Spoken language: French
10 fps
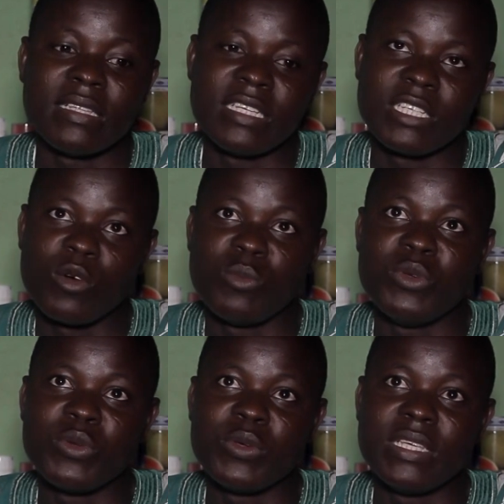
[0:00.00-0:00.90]
déjà au
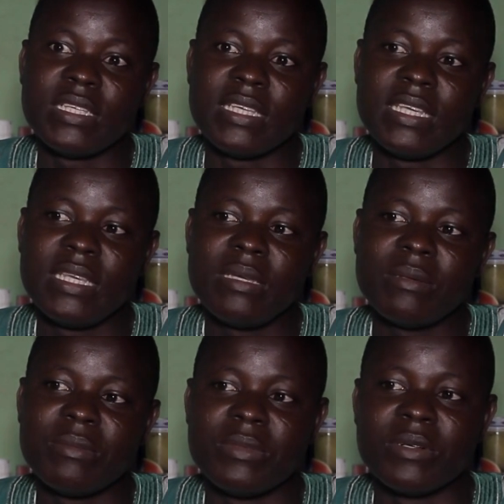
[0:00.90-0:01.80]
bureau ici,
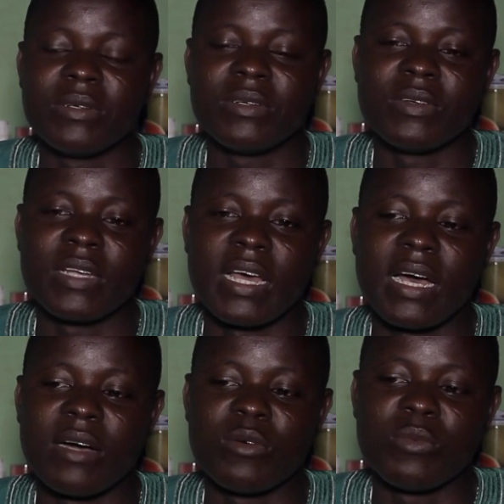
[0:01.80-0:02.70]
on
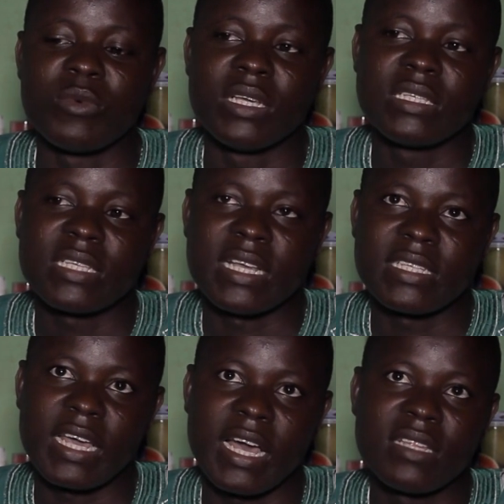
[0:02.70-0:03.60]
a au moins
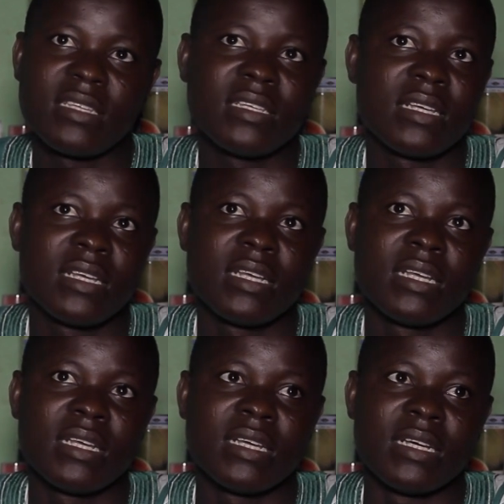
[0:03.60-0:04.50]
150
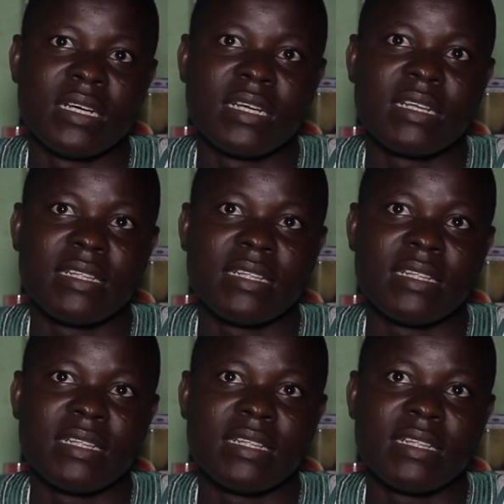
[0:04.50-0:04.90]
euh,